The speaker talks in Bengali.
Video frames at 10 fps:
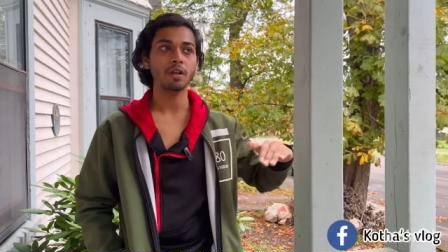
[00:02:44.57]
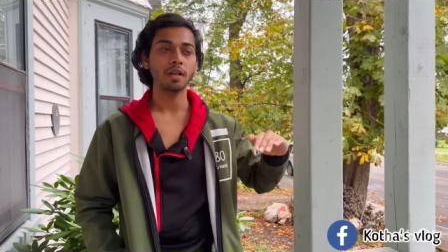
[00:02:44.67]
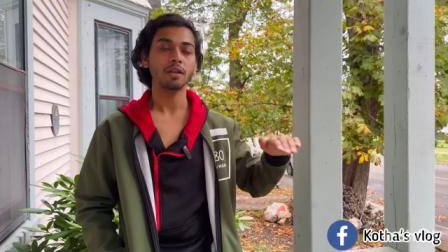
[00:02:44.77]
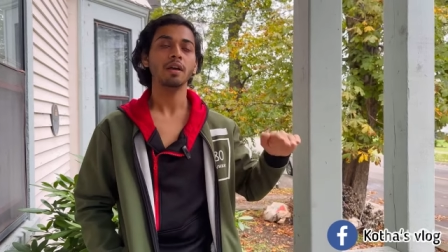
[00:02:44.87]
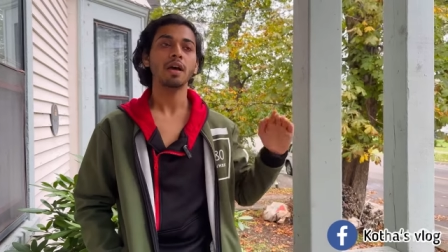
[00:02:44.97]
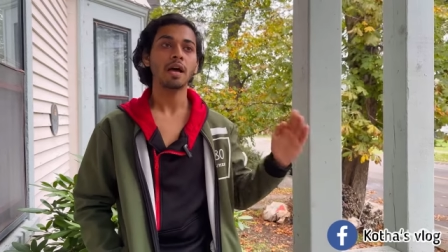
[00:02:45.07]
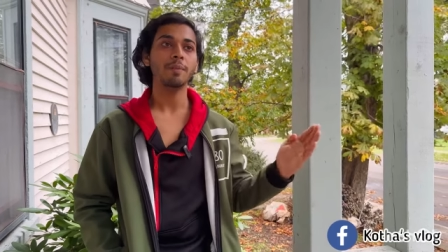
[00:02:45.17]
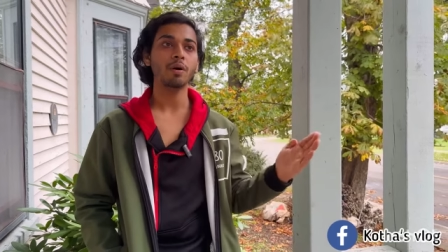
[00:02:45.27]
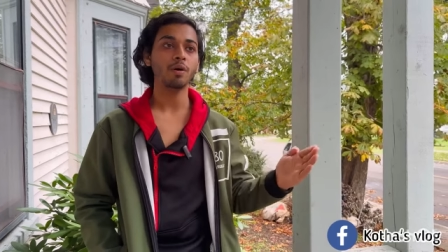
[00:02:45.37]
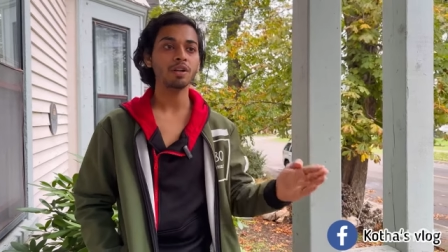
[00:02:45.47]
লাইক um,
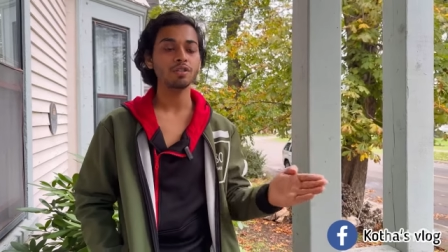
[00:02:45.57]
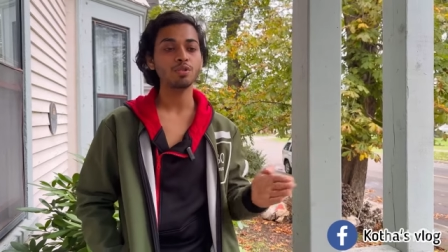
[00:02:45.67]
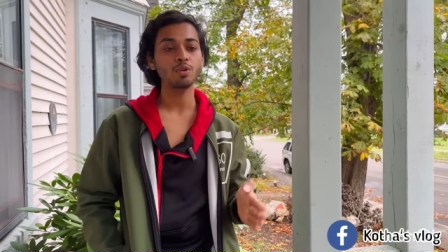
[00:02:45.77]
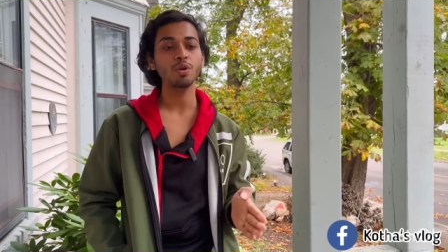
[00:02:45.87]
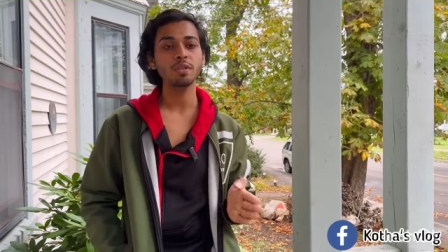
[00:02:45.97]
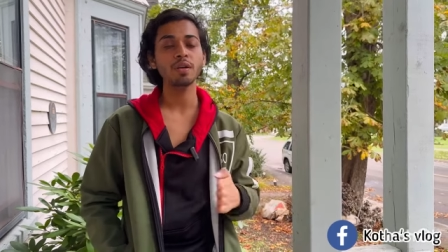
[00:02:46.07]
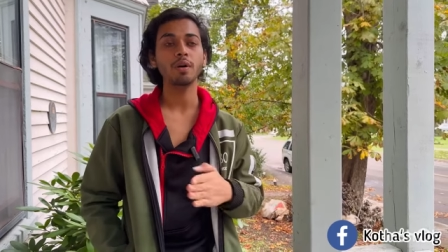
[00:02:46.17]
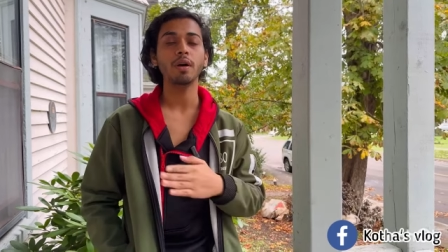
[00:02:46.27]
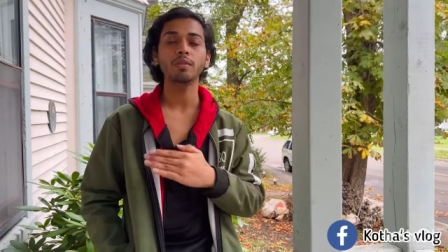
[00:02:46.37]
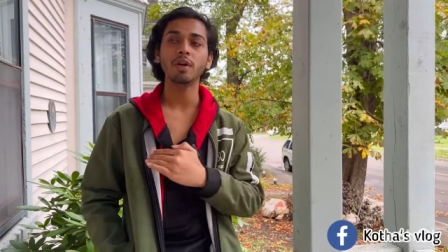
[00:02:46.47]
আমার অনার্সটা শুরু হচ্ছে
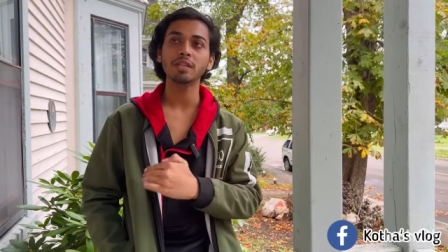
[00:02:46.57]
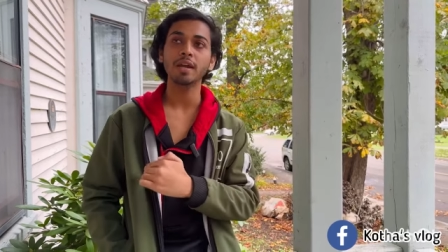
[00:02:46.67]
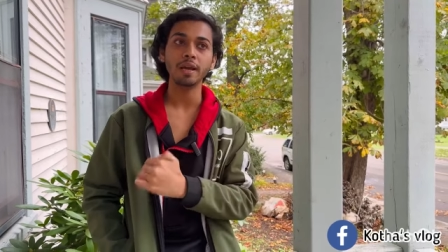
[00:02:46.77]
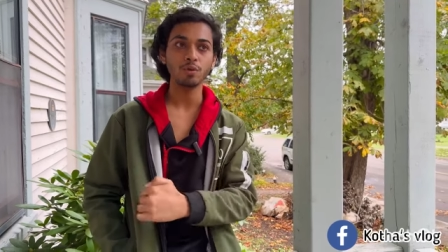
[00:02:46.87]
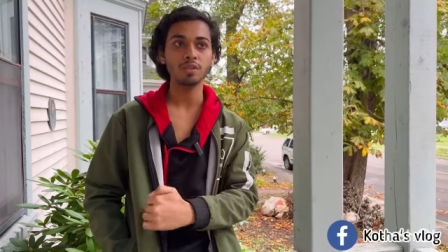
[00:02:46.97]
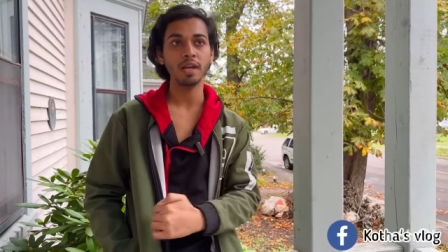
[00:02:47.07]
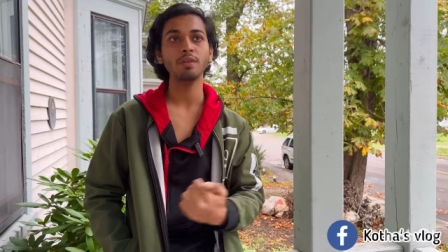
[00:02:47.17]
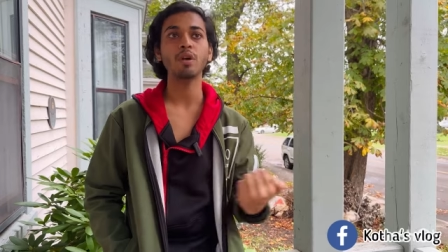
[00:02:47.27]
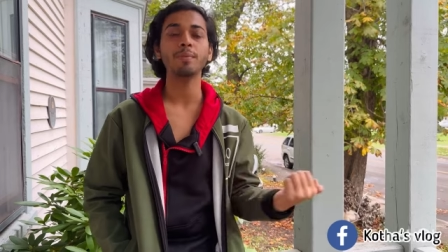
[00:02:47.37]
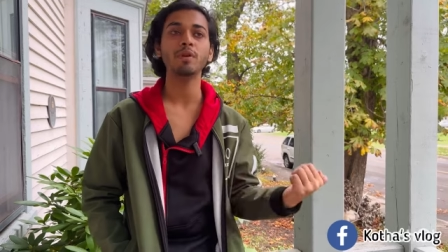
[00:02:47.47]
দু হাজার একুশ থেকে
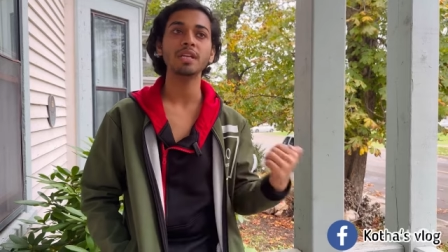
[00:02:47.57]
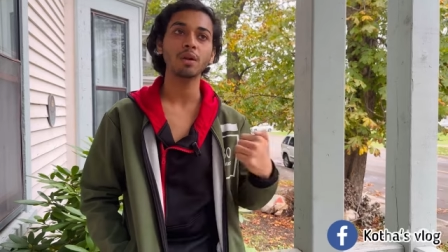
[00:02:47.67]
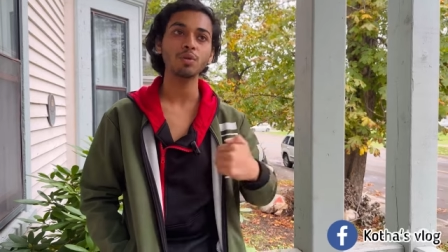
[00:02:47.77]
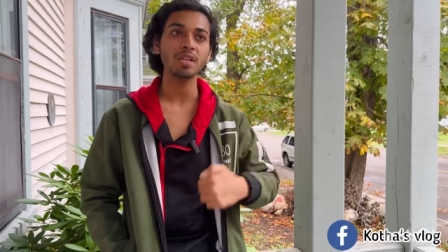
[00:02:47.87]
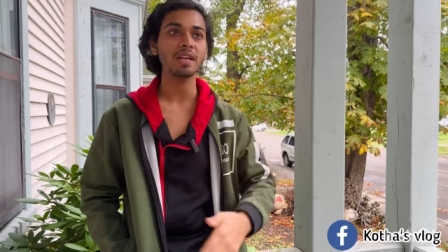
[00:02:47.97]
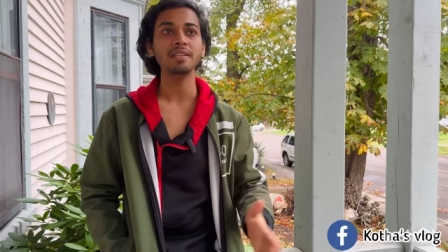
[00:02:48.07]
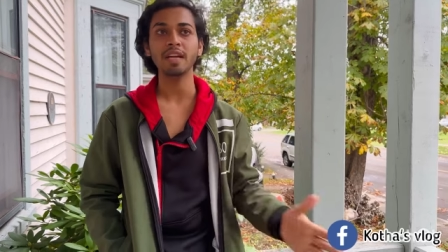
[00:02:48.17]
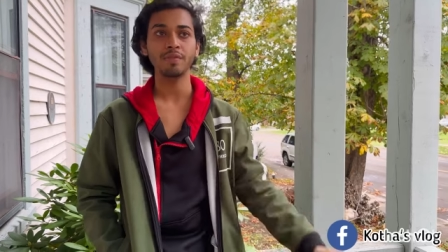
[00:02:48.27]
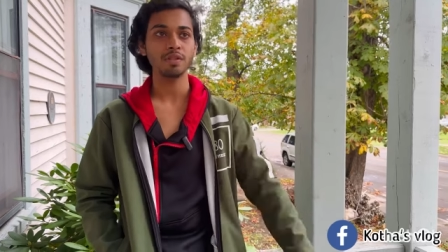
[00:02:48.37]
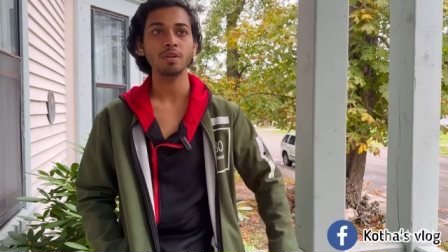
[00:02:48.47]
তো আমি দু হাজার একুশ থেকে নিজে
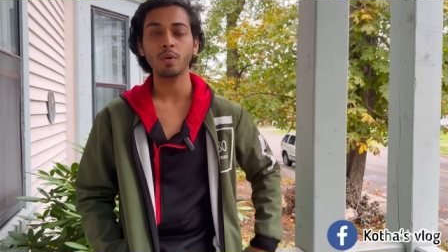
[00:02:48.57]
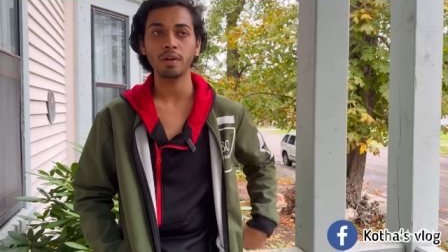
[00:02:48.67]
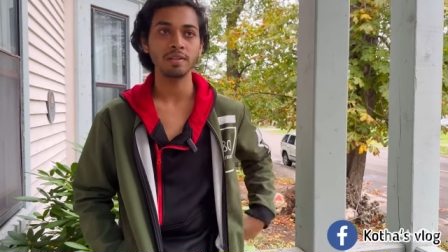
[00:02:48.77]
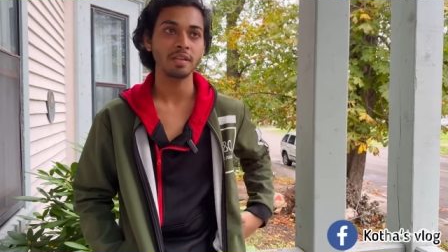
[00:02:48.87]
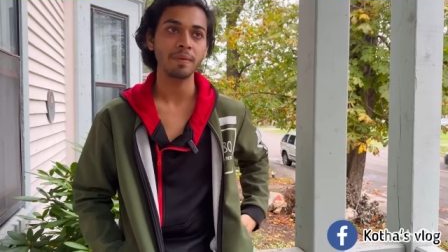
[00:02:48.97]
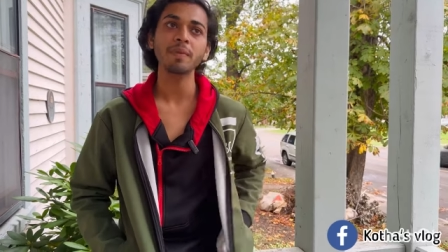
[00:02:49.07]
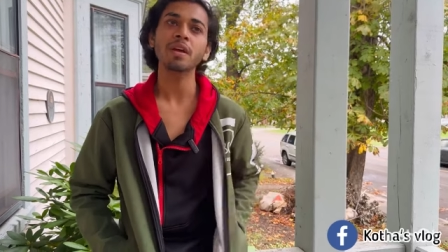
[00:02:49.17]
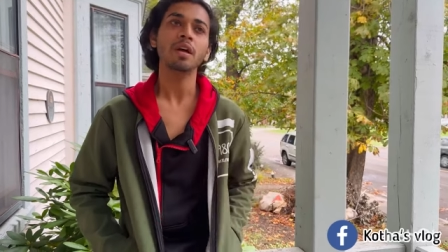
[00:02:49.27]
অ্যাডমিশন করে নিয়েছিলাম